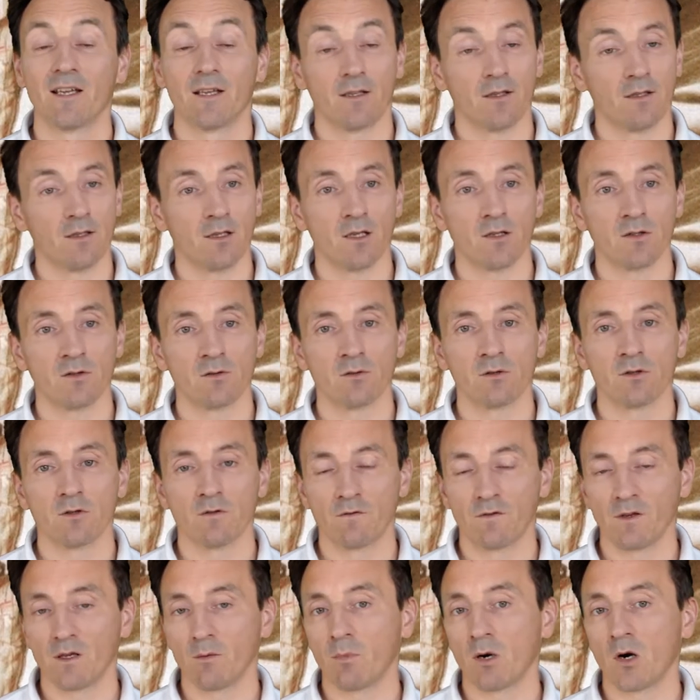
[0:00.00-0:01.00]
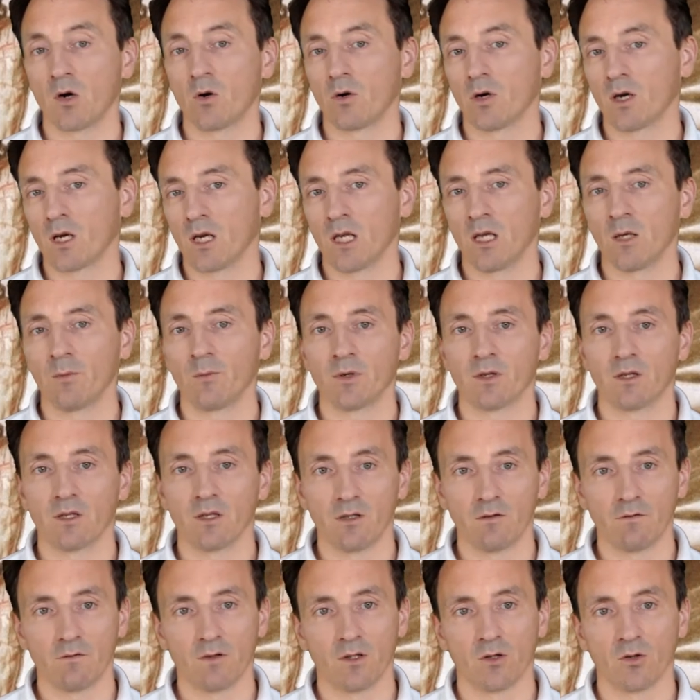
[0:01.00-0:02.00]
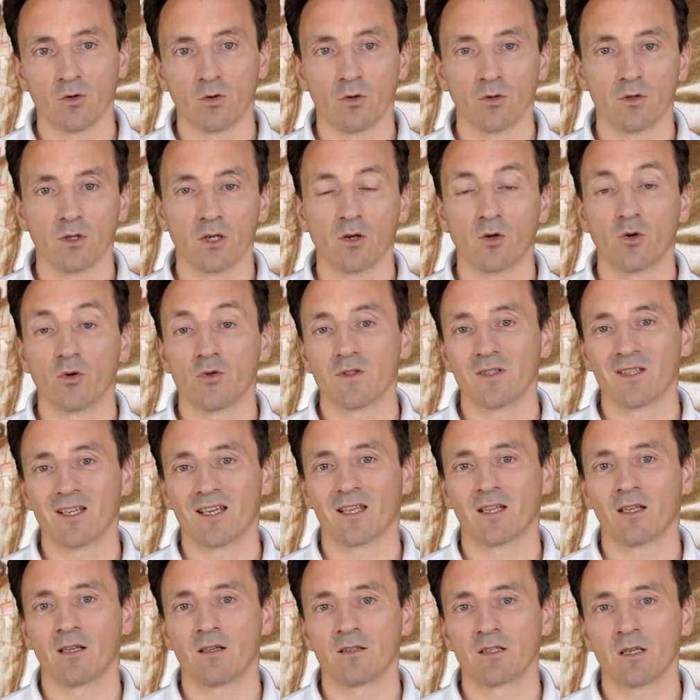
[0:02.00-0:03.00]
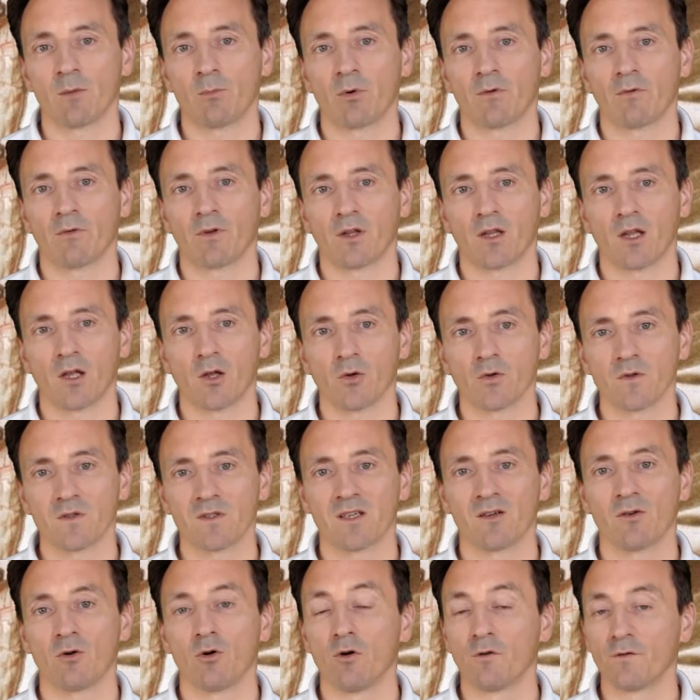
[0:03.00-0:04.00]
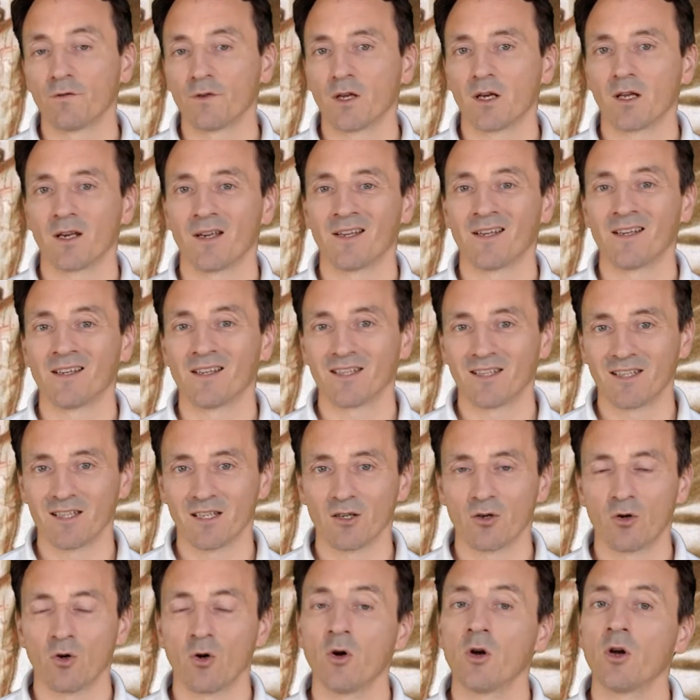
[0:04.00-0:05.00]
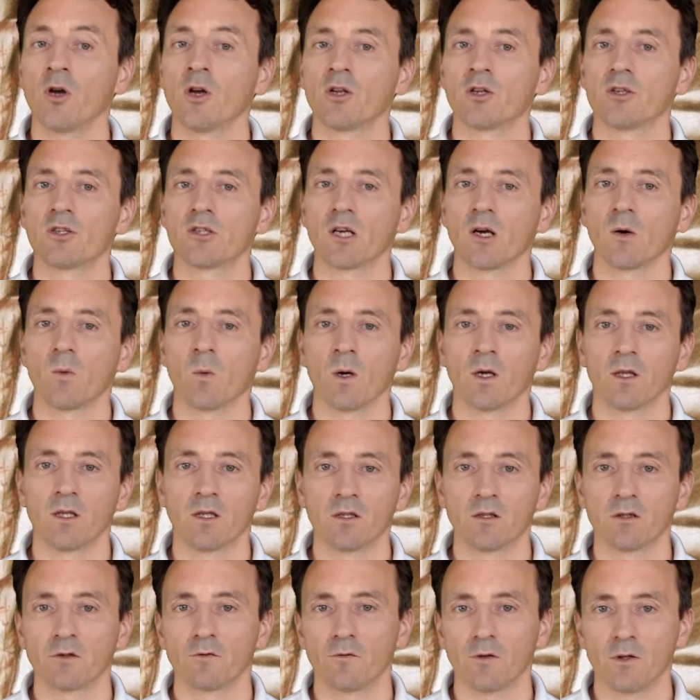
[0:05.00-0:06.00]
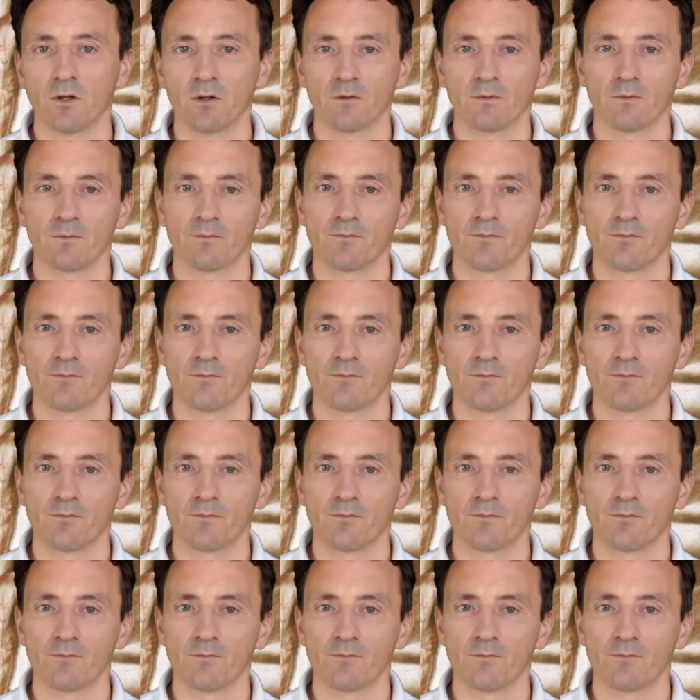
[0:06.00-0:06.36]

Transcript: Jezus wybrał chleb i wino jako znaki zapowiadające ofiarę Jego ciała i krwi.